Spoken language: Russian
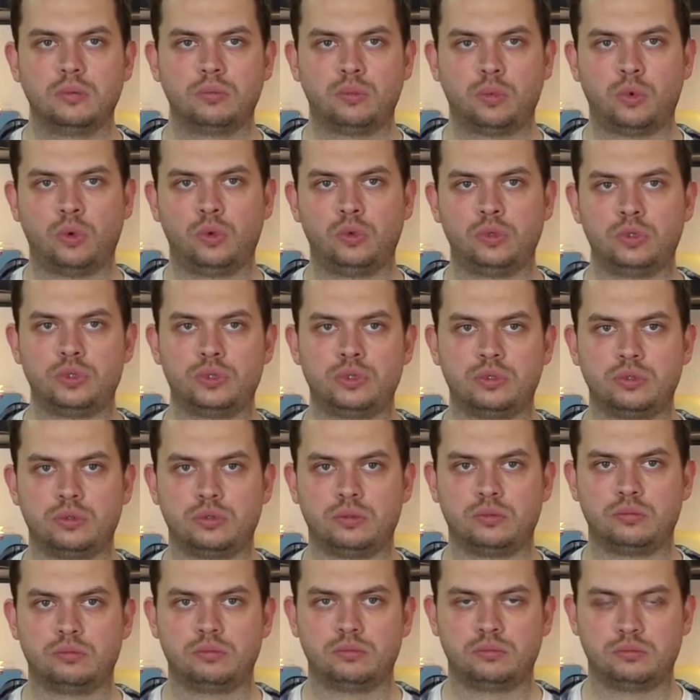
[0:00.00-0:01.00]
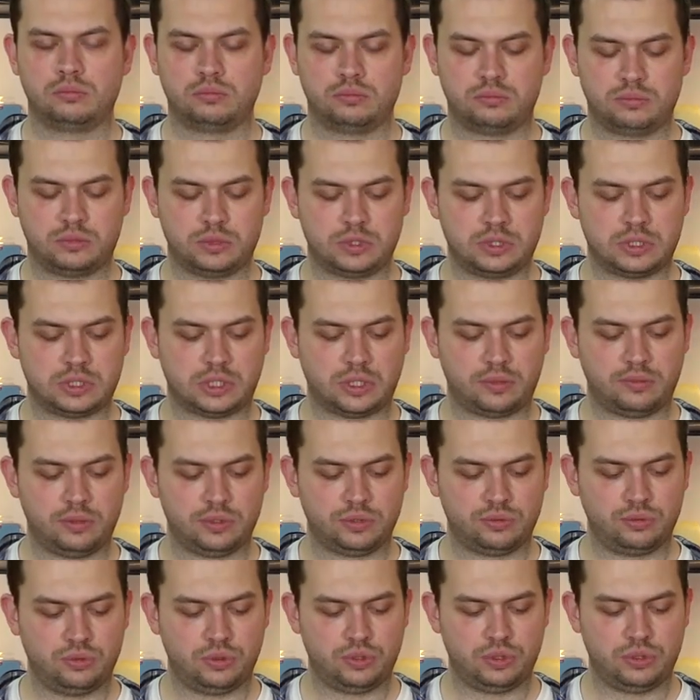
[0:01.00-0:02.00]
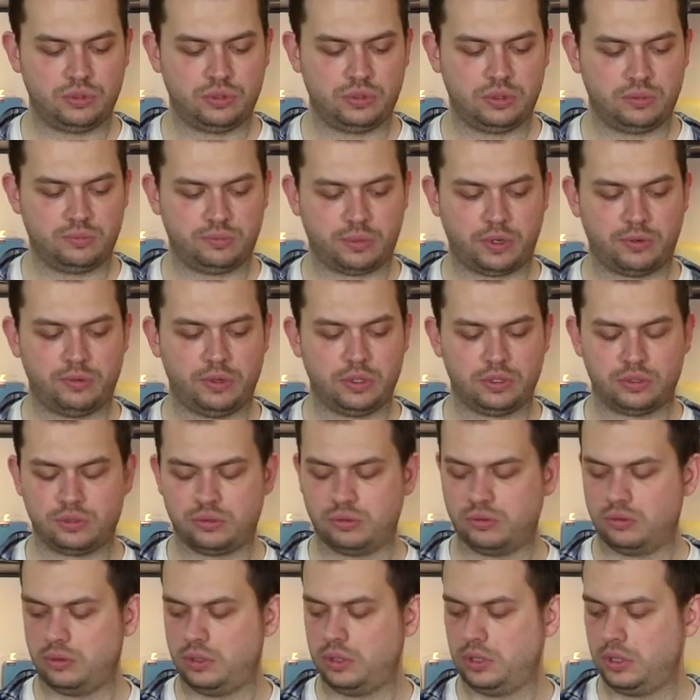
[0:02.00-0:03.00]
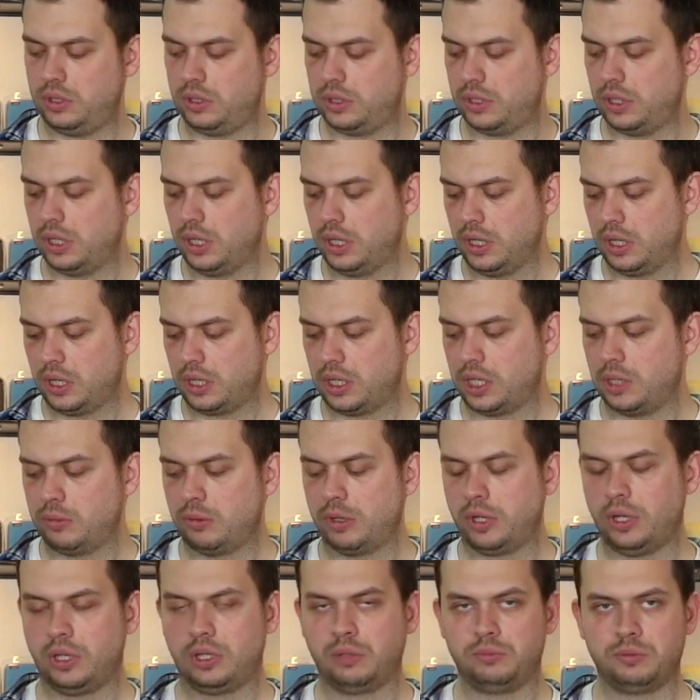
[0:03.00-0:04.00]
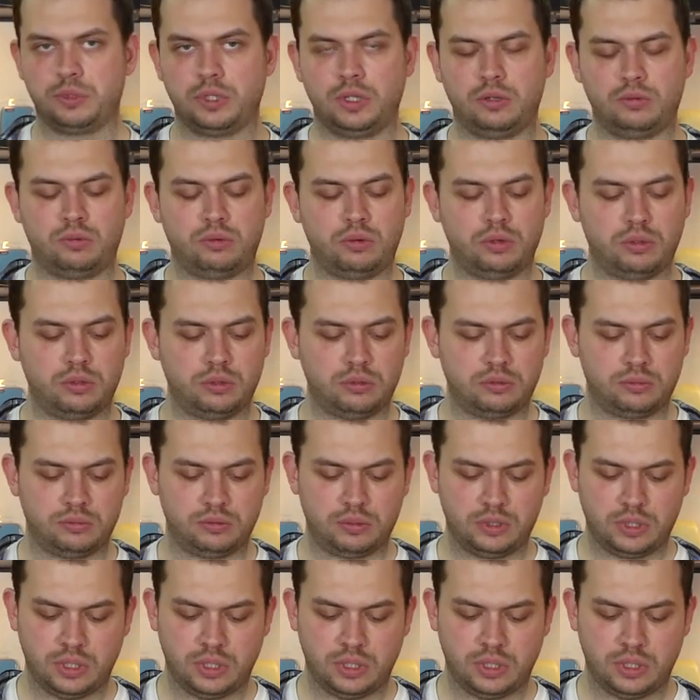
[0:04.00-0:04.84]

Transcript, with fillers: полностью соответствующие по весу и габаритам телефона,